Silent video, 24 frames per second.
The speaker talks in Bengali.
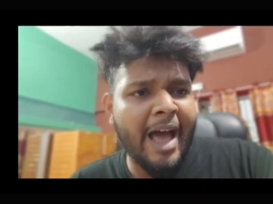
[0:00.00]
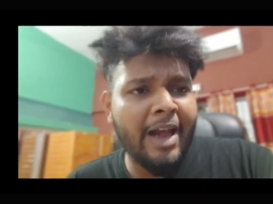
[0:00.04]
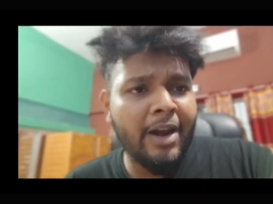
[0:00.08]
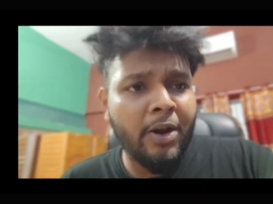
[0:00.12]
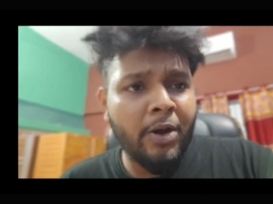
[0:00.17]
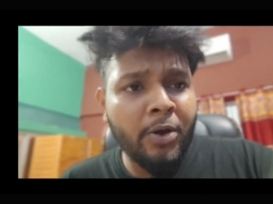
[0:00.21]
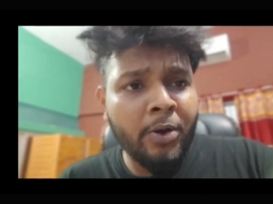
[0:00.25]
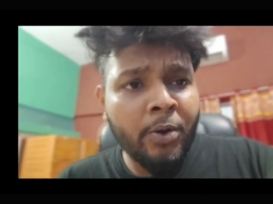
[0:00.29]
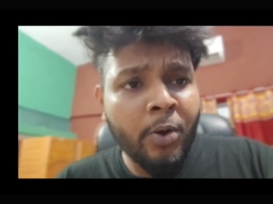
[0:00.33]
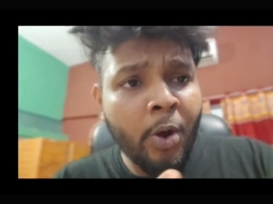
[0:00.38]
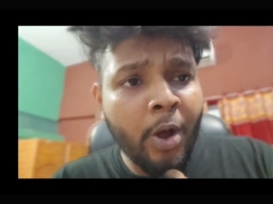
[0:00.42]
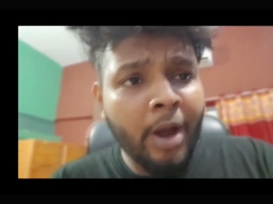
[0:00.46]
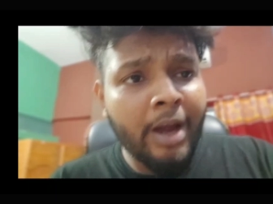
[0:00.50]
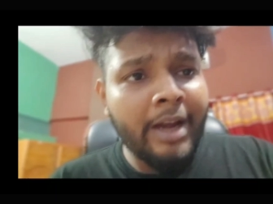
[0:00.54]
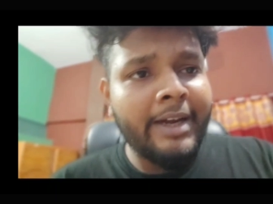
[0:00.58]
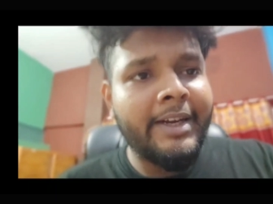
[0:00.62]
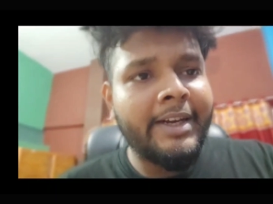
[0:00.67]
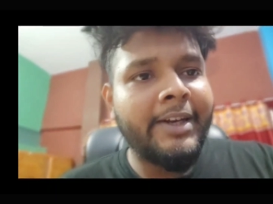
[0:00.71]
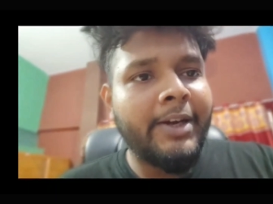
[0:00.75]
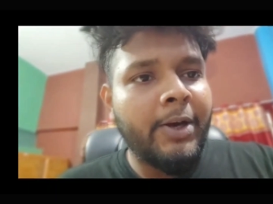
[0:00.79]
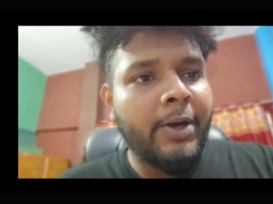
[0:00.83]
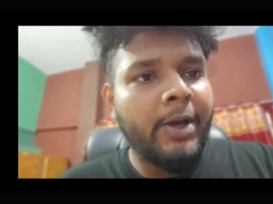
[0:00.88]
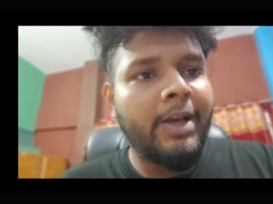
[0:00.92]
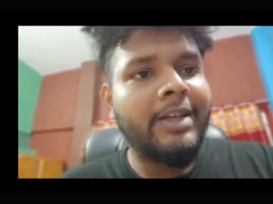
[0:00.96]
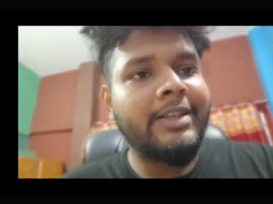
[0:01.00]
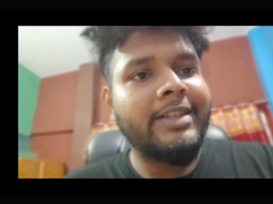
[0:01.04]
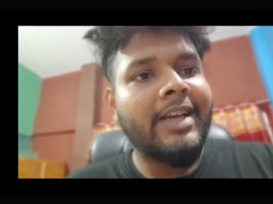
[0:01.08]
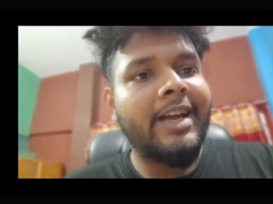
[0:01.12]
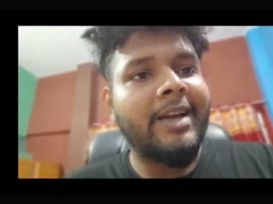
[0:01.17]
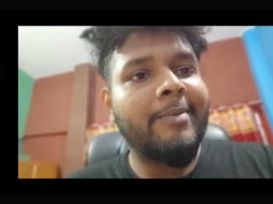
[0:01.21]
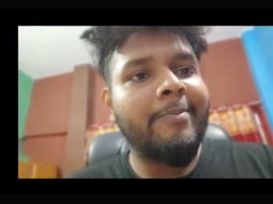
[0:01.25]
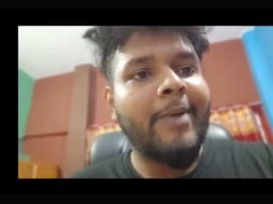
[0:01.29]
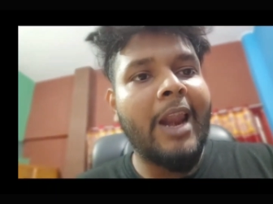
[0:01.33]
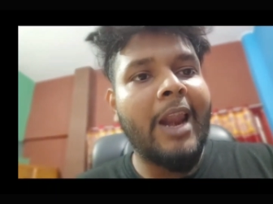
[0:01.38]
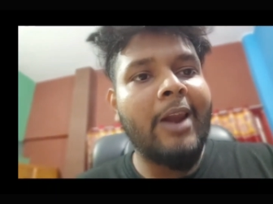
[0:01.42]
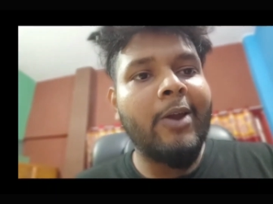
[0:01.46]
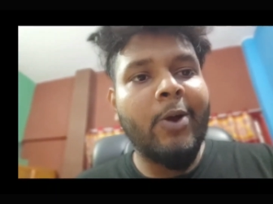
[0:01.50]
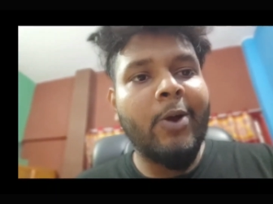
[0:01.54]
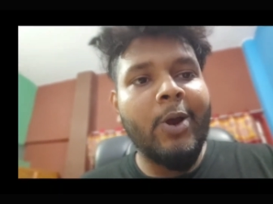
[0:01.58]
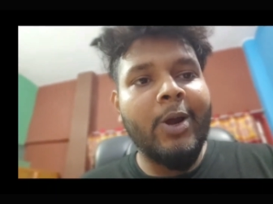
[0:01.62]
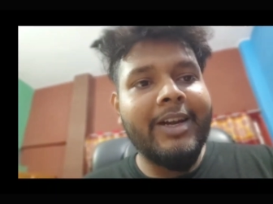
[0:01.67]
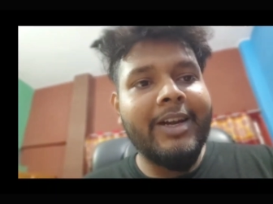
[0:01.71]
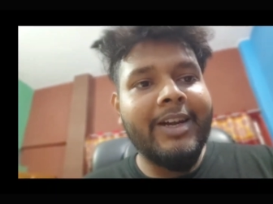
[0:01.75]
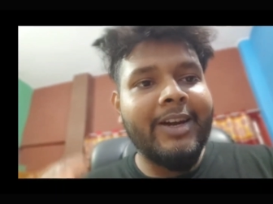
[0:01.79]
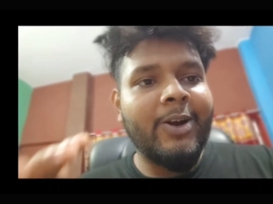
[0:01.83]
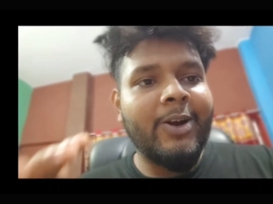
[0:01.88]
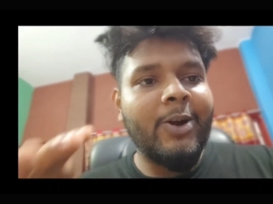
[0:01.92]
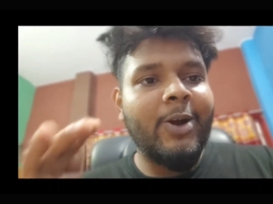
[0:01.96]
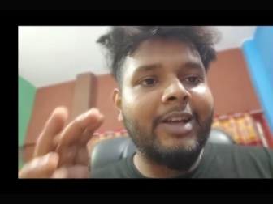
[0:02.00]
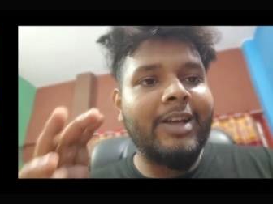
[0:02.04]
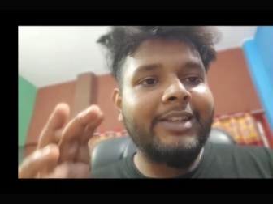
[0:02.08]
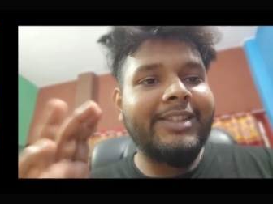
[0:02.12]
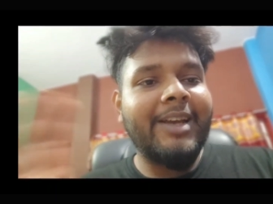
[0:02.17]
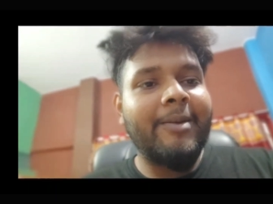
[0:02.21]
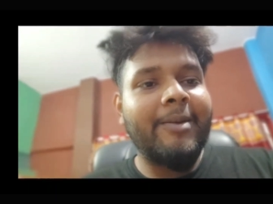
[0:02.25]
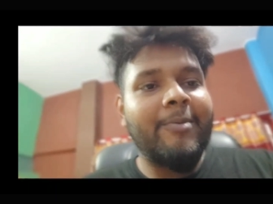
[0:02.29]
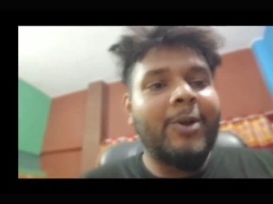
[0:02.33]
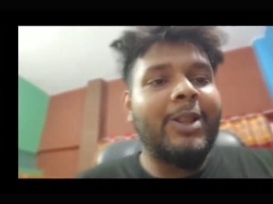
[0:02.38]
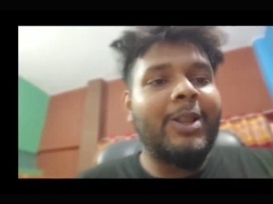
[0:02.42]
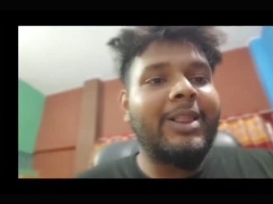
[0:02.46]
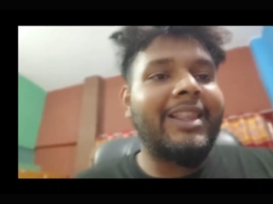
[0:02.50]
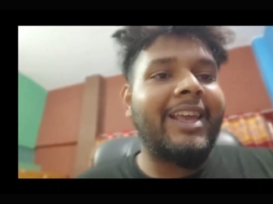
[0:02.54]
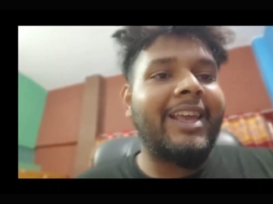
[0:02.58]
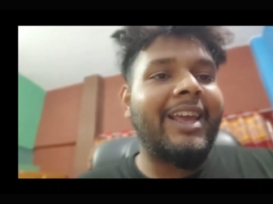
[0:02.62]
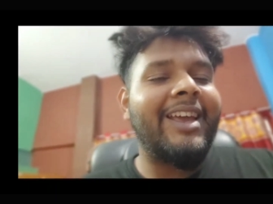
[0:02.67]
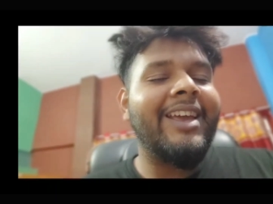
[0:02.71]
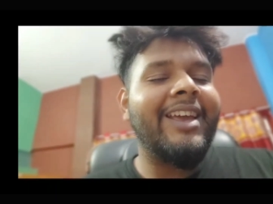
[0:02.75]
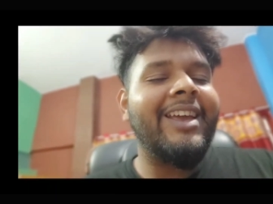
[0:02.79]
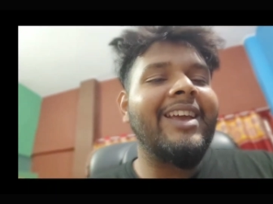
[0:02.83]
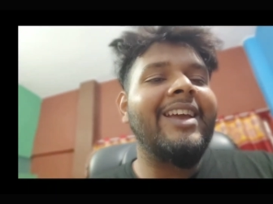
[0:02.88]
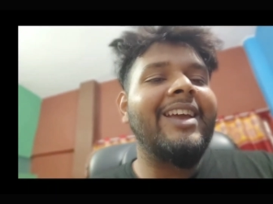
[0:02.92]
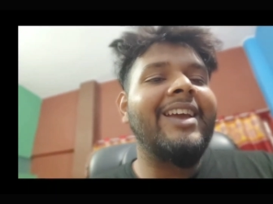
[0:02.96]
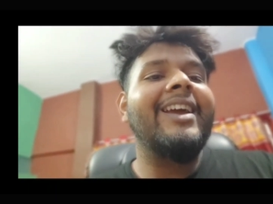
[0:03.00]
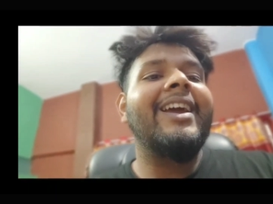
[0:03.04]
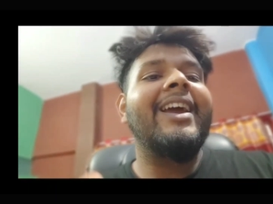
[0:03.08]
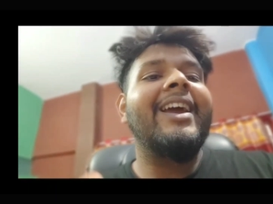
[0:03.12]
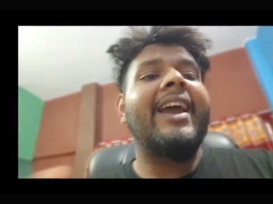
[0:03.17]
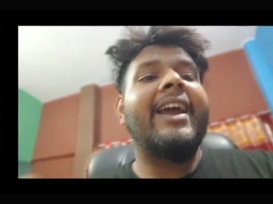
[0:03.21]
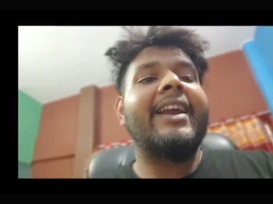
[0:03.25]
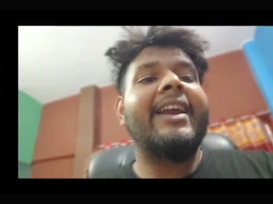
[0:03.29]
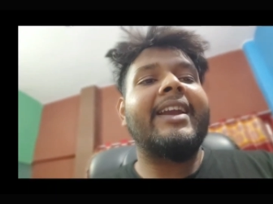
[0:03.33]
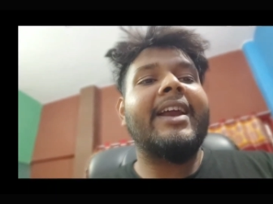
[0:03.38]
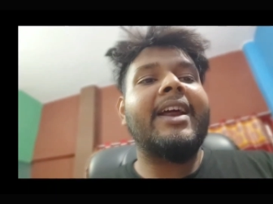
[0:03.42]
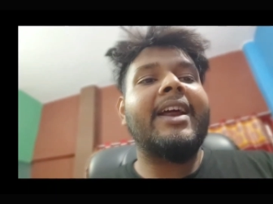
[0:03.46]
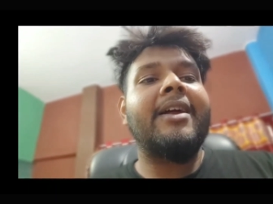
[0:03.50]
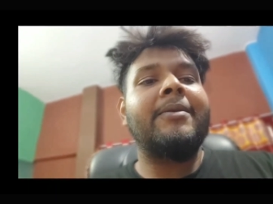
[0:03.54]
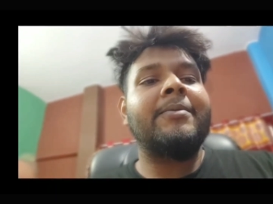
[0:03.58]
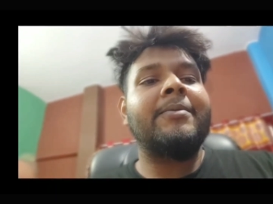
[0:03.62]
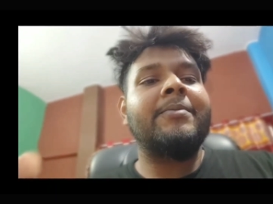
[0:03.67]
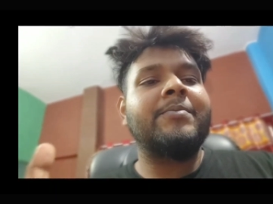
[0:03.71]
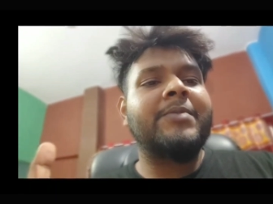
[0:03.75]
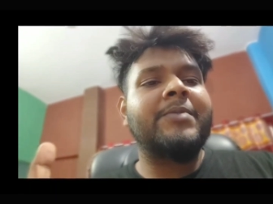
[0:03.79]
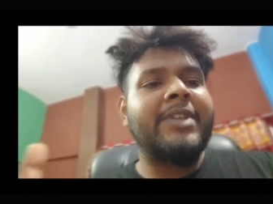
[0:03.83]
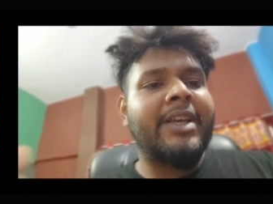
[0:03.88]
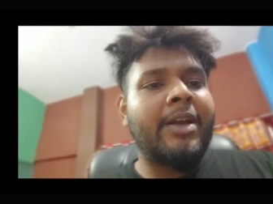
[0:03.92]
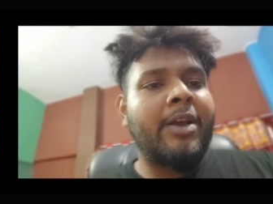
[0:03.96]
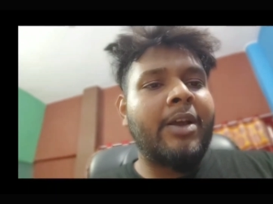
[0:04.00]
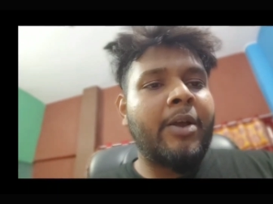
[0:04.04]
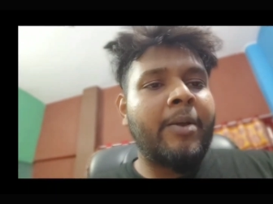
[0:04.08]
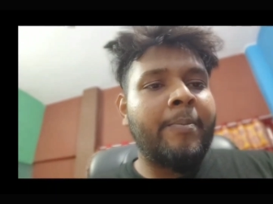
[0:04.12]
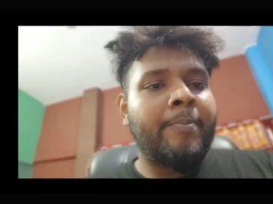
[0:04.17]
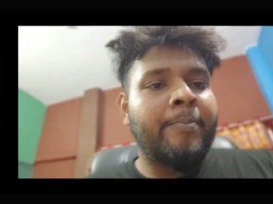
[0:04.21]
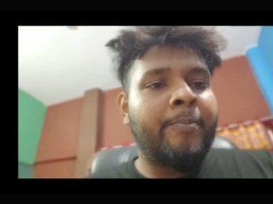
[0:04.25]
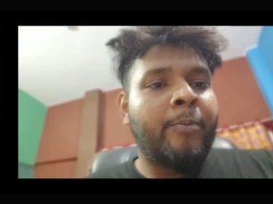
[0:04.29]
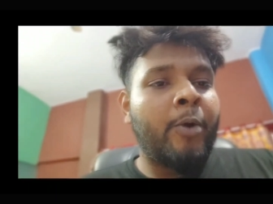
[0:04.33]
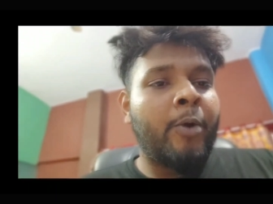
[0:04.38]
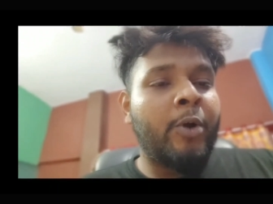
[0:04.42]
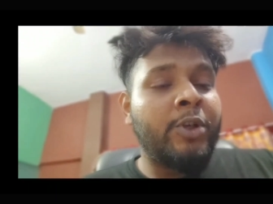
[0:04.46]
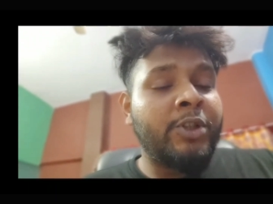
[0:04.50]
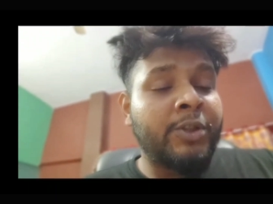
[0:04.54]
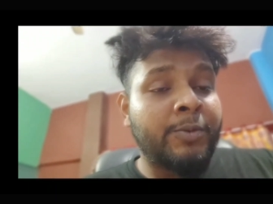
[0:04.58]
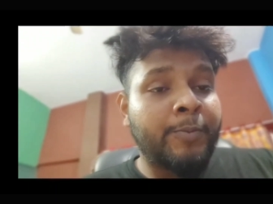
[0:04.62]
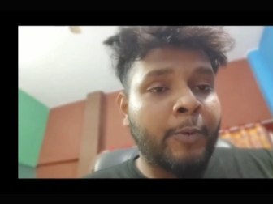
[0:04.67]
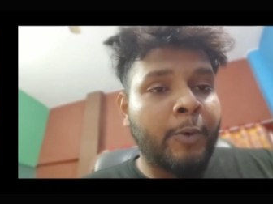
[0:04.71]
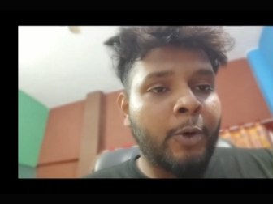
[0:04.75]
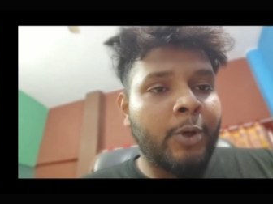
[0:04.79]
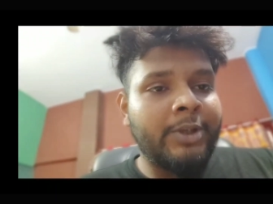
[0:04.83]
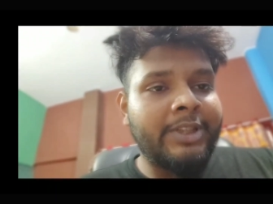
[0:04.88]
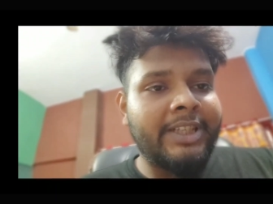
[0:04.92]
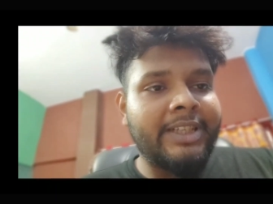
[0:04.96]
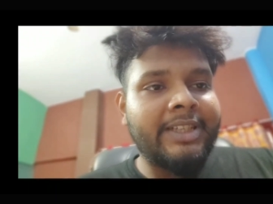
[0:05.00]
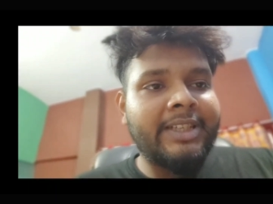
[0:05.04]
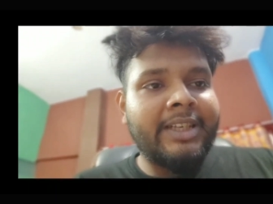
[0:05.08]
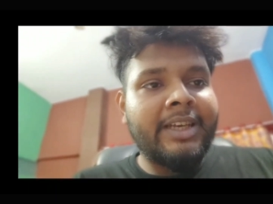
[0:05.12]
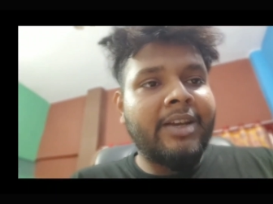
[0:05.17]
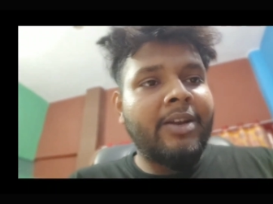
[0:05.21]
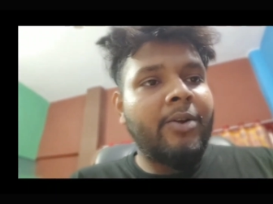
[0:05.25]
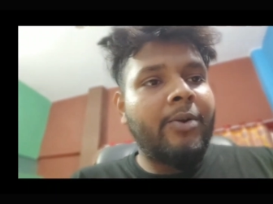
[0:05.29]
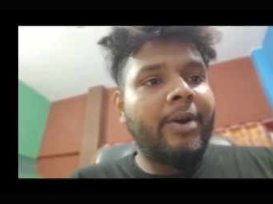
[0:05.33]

আর এটা আপনারা চাইলে সোশ্যাল মিডিয়াতেও আপলোড করতে পারবেন খারাপ কোয়ালিটি না অ্যাজ লাইক চালানো